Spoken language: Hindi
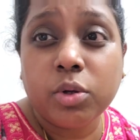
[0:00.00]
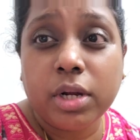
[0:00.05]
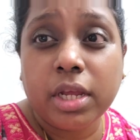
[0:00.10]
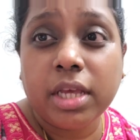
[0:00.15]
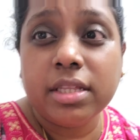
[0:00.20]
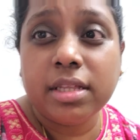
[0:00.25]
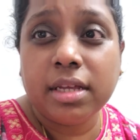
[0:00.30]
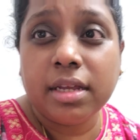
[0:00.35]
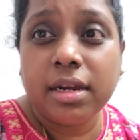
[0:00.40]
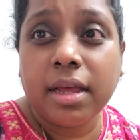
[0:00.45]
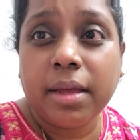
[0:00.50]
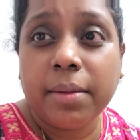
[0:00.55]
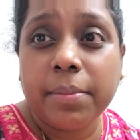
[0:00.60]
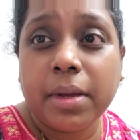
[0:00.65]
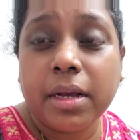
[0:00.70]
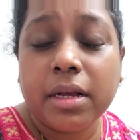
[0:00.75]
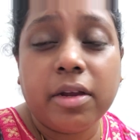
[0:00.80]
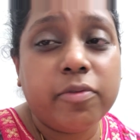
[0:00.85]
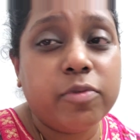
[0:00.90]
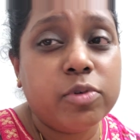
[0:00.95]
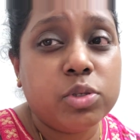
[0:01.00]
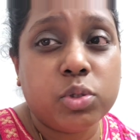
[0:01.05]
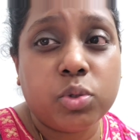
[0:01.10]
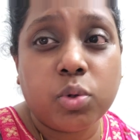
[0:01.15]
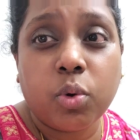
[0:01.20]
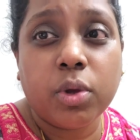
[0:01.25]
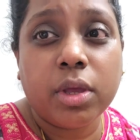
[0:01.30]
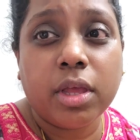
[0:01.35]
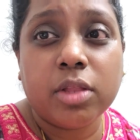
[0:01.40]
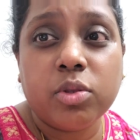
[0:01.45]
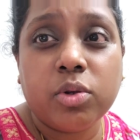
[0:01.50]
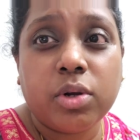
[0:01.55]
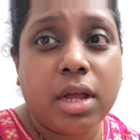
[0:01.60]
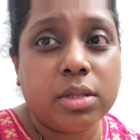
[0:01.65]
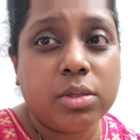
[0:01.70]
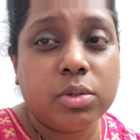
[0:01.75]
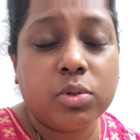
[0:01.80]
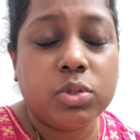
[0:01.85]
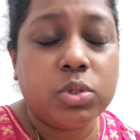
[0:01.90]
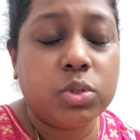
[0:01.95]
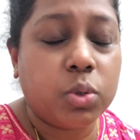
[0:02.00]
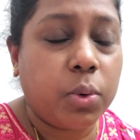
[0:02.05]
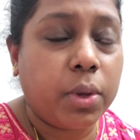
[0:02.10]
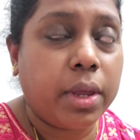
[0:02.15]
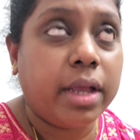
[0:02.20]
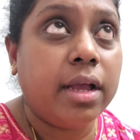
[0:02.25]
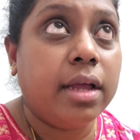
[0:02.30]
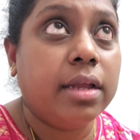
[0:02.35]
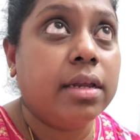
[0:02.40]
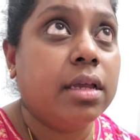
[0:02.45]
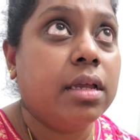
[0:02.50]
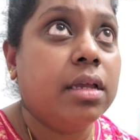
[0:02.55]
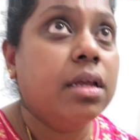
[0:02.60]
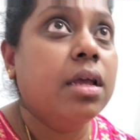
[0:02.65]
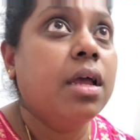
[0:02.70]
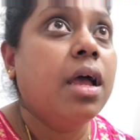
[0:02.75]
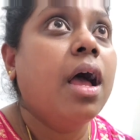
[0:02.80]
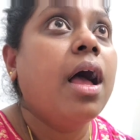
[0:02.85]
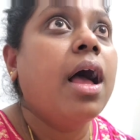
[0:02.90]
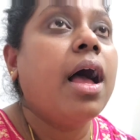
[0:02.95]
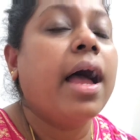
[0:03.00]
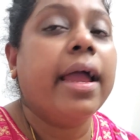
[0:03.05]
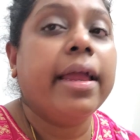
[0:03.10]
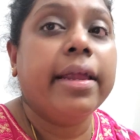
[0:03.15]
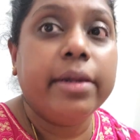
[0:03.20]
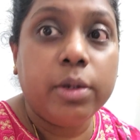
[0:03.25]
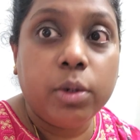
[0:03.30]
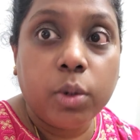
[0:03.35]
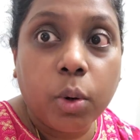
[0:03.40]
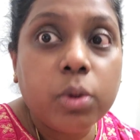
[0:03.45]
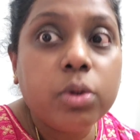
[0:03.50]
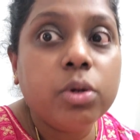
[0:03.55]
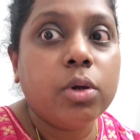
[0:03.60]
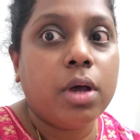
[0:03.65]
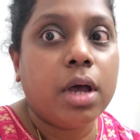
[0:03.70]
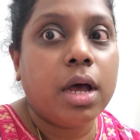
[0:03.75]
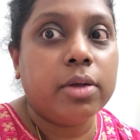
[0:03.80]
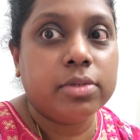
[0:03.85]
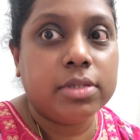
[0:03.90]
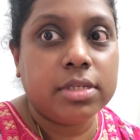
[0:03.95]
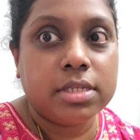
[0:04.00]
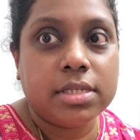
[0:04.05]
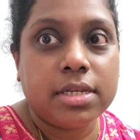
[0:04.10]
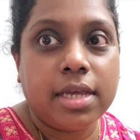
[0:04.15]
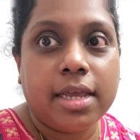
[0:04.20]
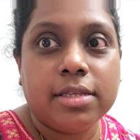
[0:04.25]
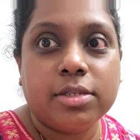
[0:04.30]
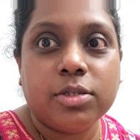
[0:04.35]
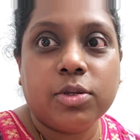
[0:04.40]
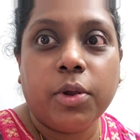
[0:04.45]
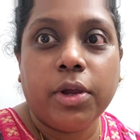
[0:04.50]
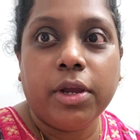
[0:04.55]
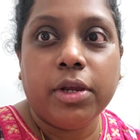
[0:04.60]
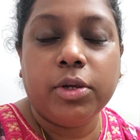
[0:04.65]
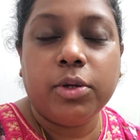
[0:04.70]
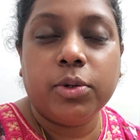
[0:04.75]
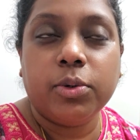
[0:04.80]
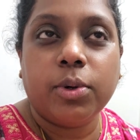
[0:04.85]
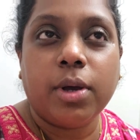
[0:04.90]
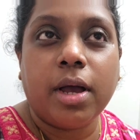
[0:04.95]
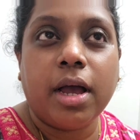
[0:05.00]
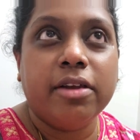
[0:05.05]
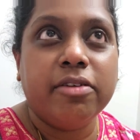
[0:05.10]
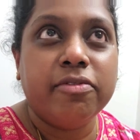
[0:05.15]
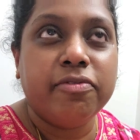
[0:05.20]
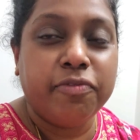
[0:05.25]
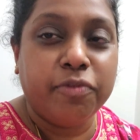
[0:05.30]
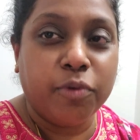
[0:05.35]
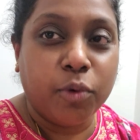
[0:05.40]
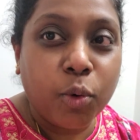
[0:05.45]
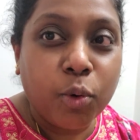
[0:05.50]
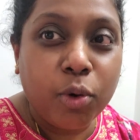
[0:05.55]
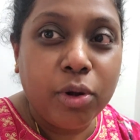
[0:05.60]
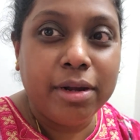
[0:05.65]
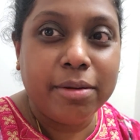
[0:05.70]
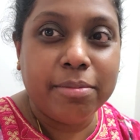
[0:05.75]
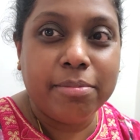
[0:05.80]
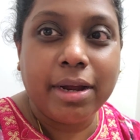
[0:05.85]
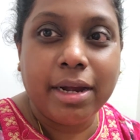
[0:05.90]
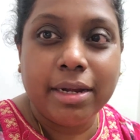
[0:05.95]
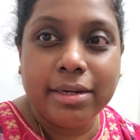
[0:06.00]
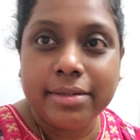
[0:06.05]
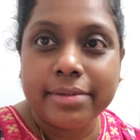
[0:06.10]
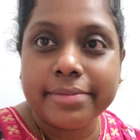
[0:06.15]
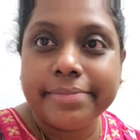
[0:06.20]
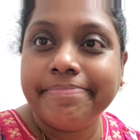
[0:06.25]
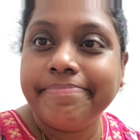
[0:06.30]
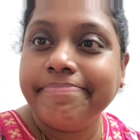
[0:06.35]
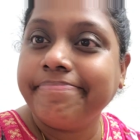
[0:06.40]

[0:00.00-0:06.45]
तो नहीं देना है अगर वो सो गया तो रात को सोएगा नहीं आई डोंट नो हाउ दिस डे इज़ गोइंग टू अनफोल्ड बट